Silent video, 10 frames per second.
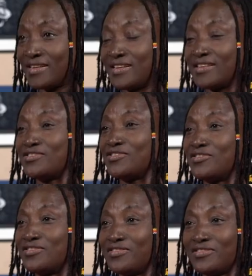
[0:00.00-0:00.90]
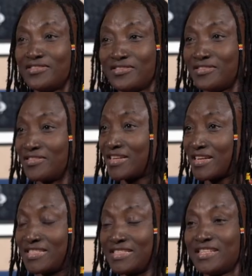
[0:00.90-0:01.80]
dans un, un,
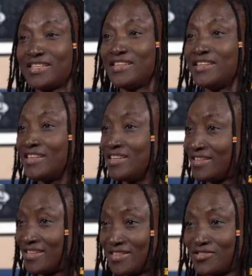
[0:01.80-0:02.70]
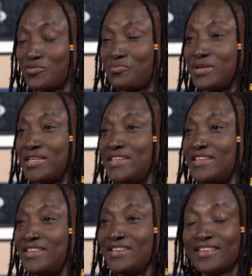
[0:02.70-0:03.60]
quartier, dans un
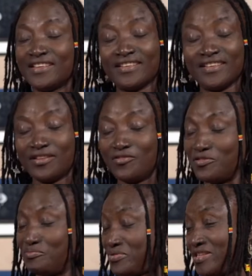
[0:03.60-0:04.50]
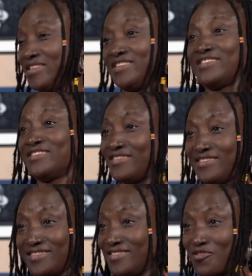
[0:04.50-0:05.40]
pays. Et le pire
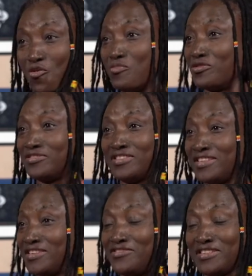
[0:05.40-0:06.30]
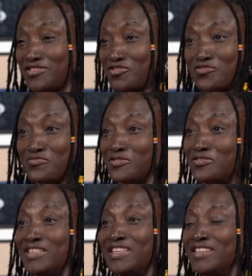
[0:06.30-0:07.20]
au monde, la relation au monde.
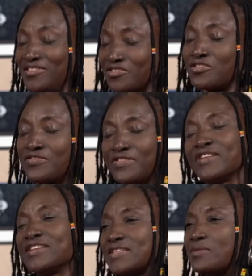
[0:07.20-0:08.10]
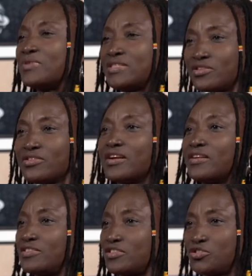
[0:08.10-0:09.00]
Donc le vivre ensemble, c'est un
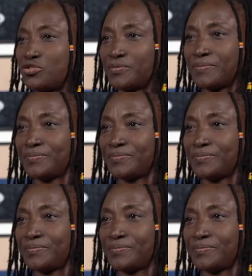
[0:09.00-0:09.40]
grand enjeu.